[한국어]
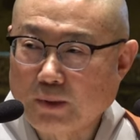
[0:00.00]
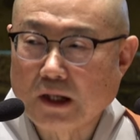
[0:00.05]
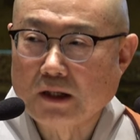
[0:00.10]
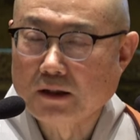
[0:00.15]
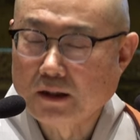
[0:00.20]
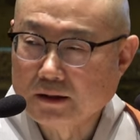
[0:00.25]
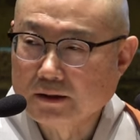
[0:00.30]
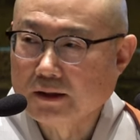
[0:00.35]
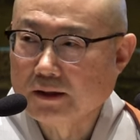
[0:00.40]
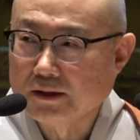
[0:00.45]

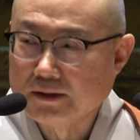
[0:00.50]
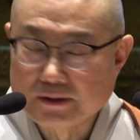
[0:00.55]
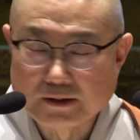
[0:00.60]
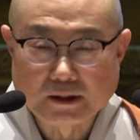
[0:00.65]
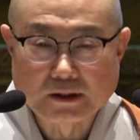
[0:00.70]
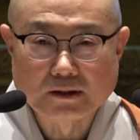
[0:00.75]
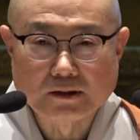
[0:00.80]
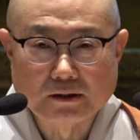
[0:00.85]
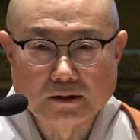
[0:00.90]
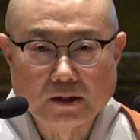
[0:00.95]
반갑게
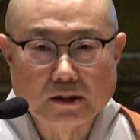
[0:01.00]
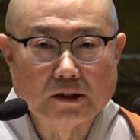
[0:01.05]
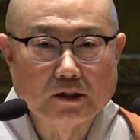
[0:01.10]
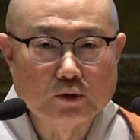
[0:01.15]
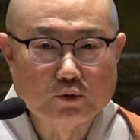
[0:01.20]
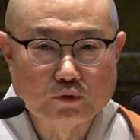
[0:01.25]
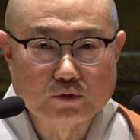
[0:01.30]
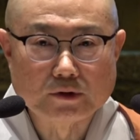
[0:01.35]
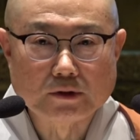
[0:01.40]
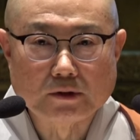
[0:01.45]
인사를
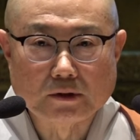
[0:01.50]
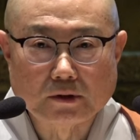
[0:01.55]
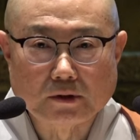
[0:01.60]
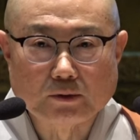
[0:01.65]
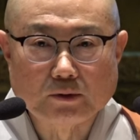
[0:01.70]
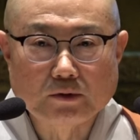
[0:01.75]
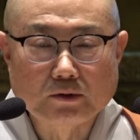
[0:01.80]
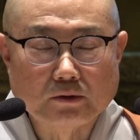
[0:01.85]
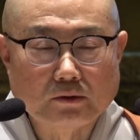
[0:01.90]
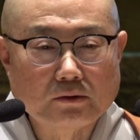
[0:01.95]
해
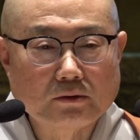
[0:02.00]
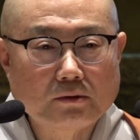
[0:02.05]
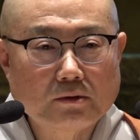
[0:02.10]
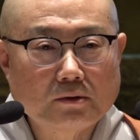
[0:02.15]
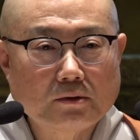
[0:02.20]
주시더라고요.